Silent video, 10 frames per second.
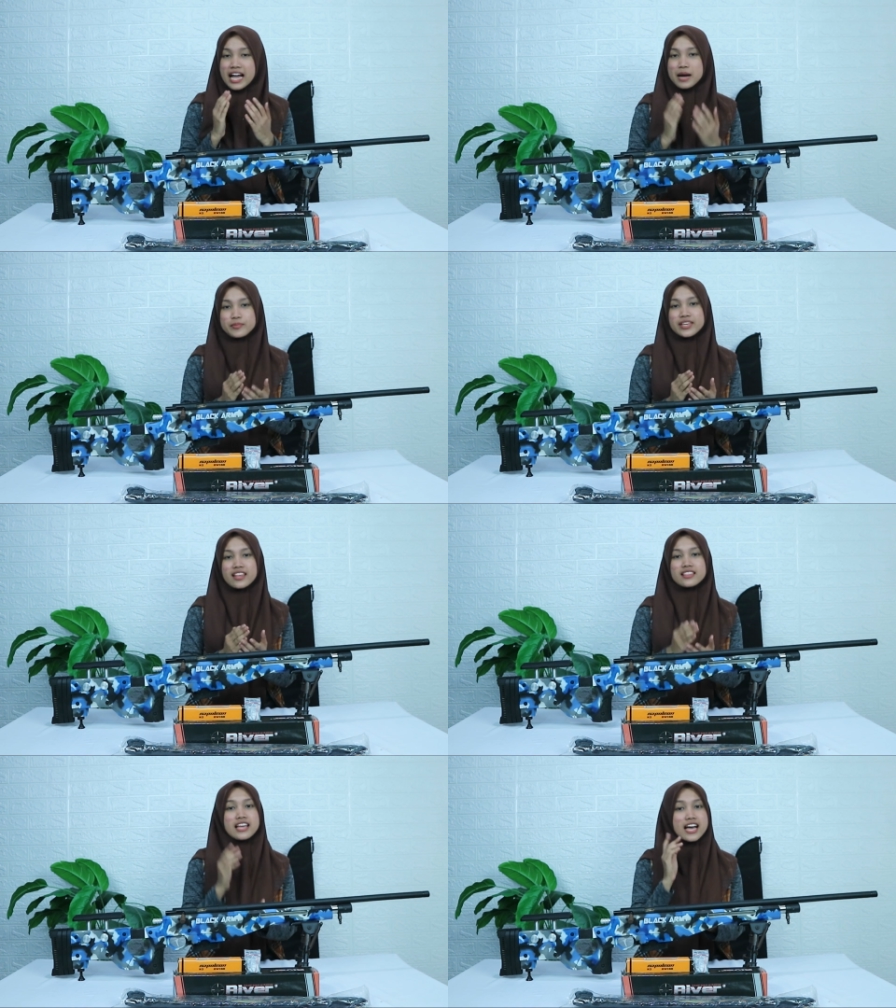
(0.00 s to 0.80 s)

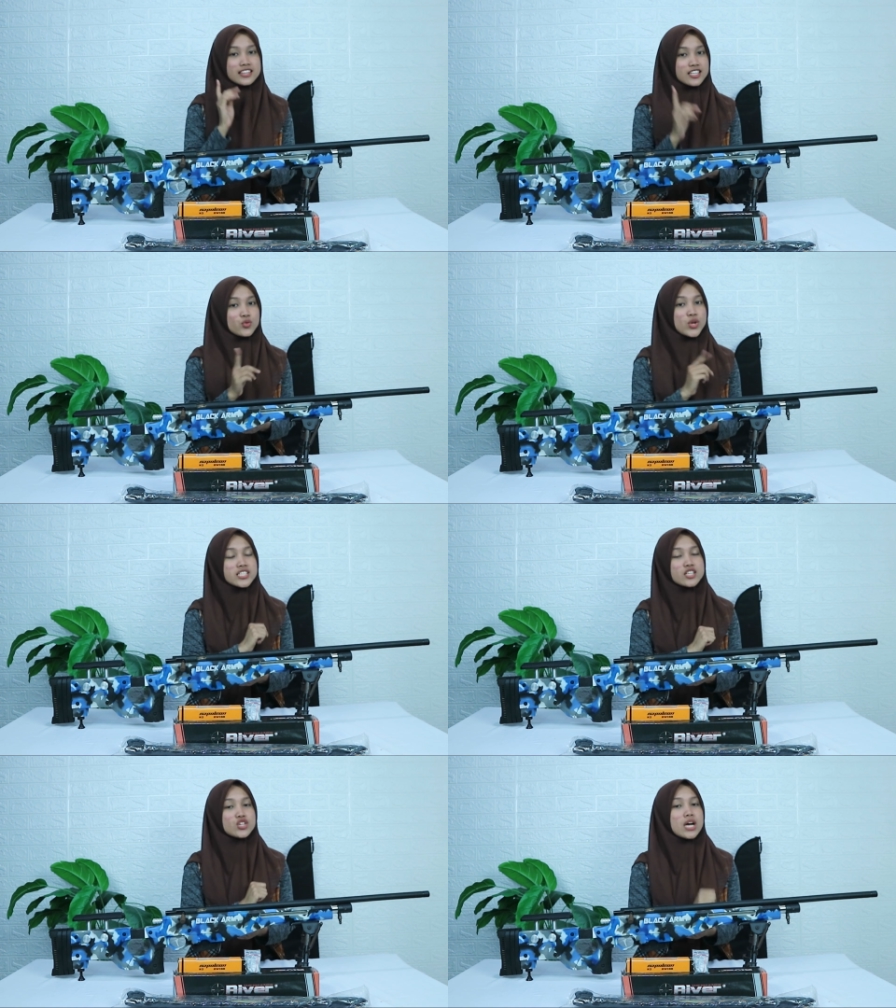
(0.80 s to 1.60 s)
Amin. Dan tentunya
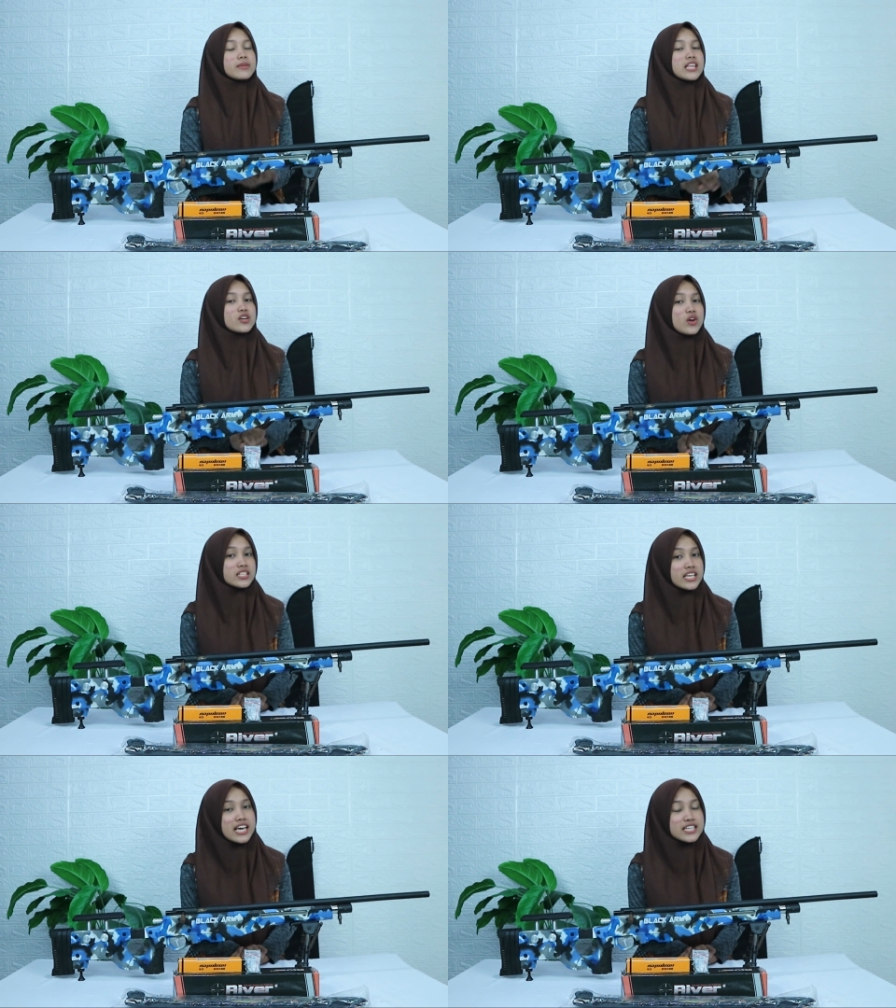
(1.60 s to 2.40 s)
saya juga minta
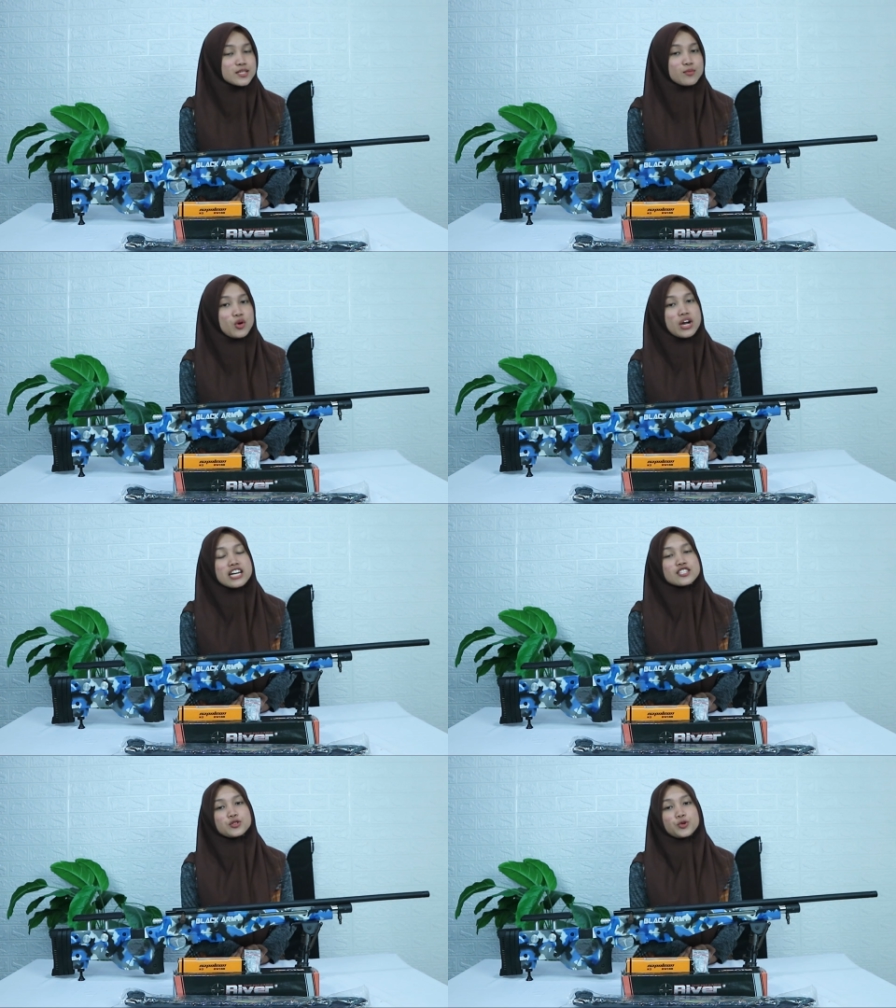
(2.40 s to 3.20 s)
doanya ya semoga
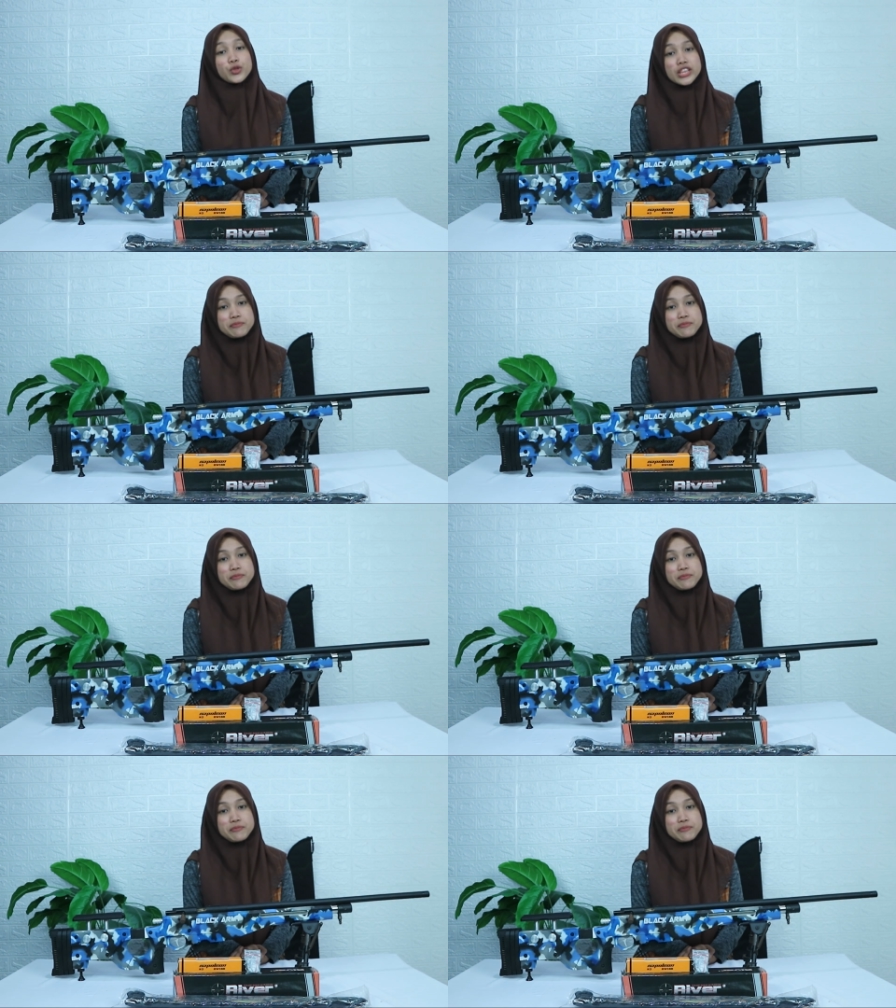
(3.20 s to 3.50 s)
nih seluruh